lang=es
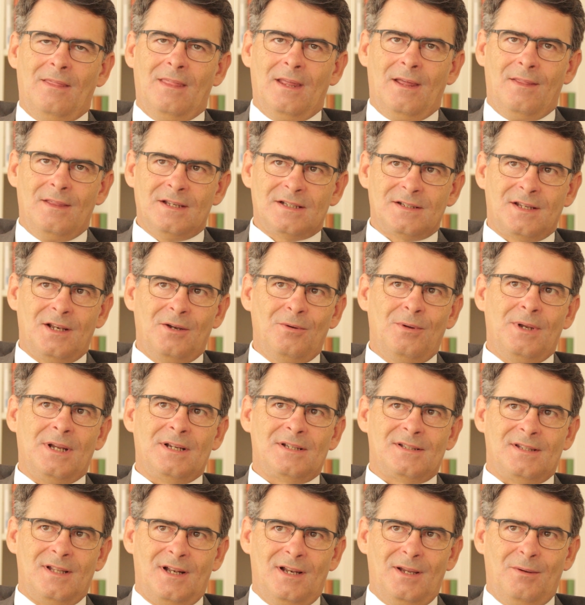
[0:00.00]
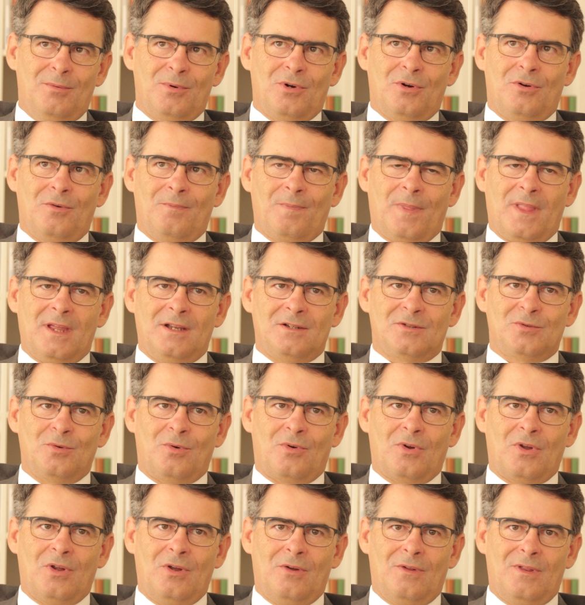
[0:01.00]
idea de escribir este libro eh,
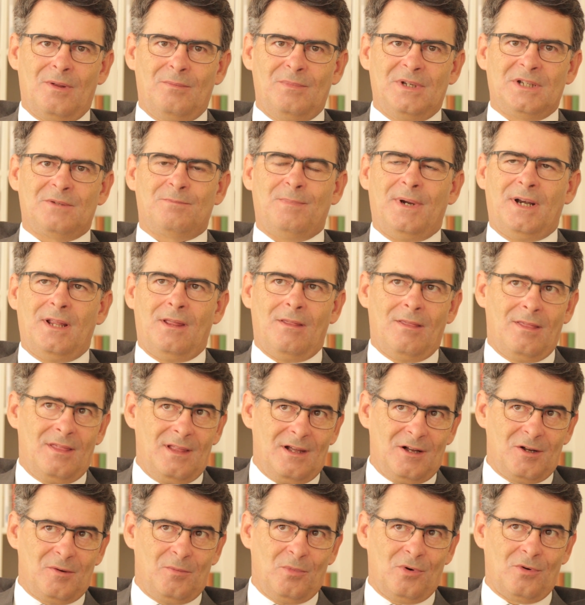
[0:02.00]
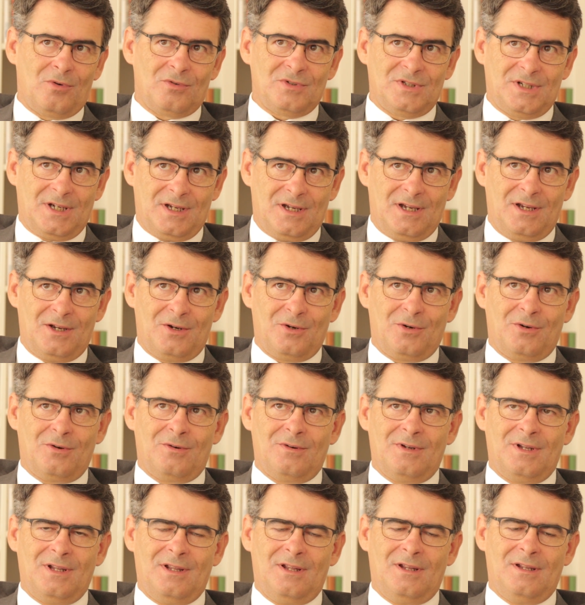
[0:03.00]
surgió de mi experiencia como
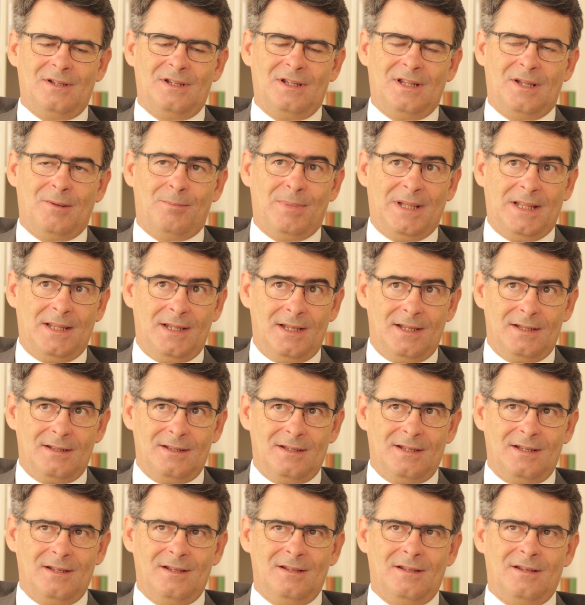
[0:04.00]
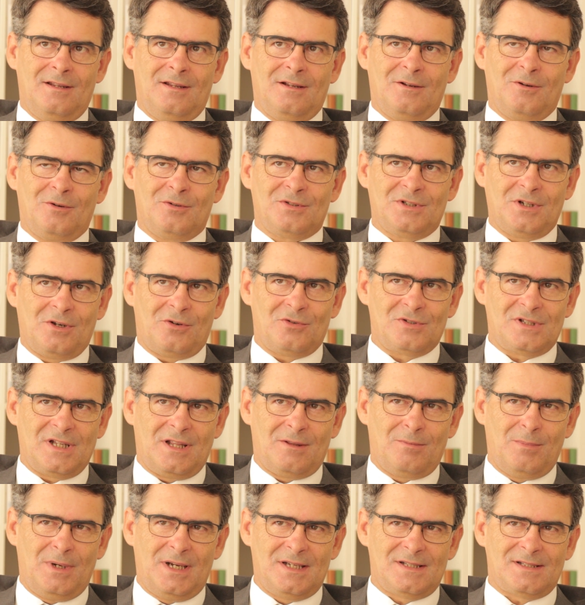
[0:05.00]
consejero eh, independiente en consejos de
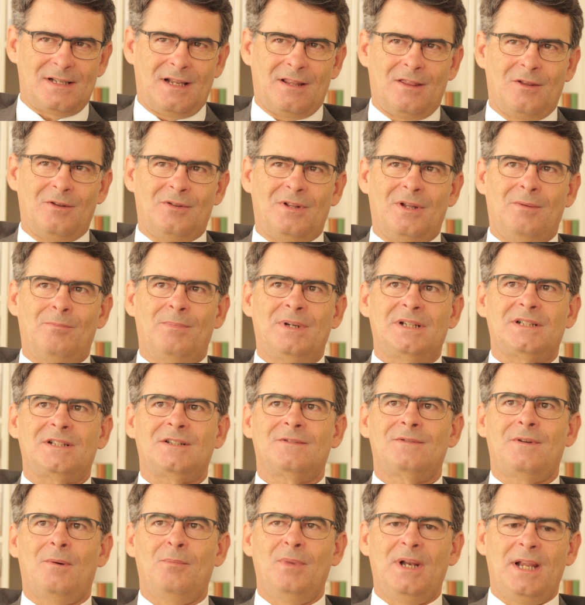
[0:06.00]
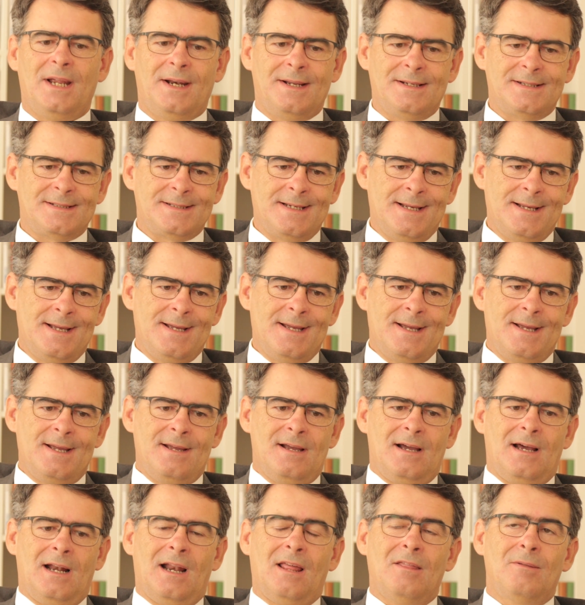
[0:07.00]
administración de empresas familiares,
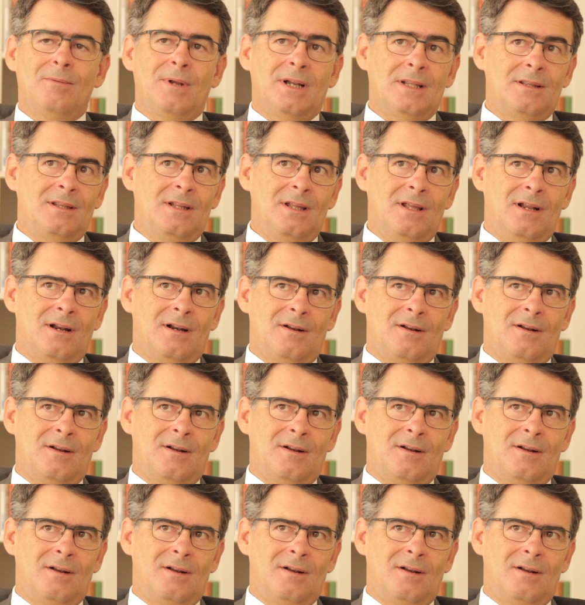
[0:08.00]
al advertir